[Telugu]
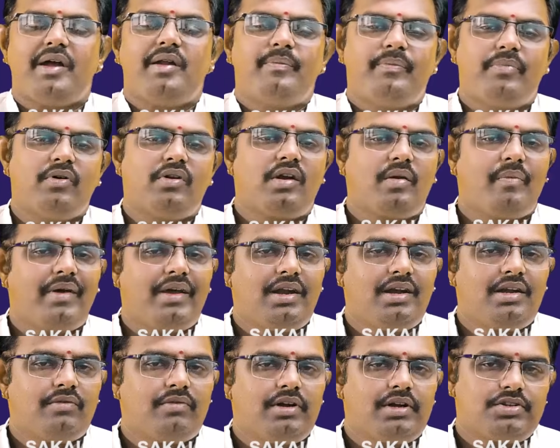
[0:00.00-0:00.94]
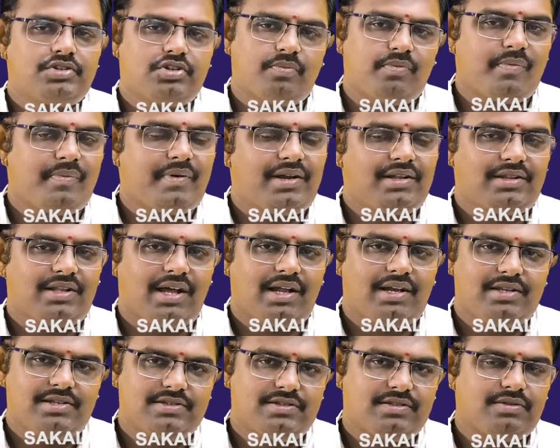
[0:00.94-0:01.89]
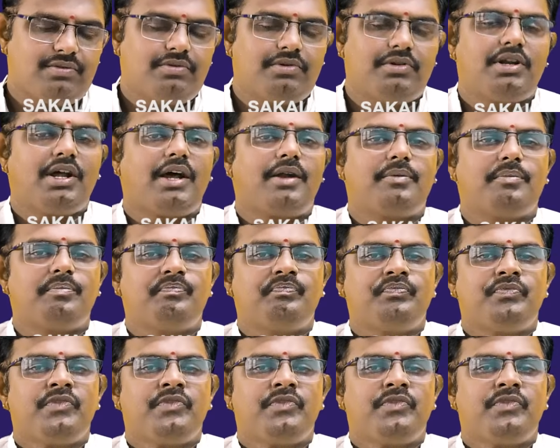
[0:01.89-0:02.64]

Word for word: పరిపూర్ణమైనటువంటి శుభ ఫలితాలు ఇస్తూ ఉన్నారు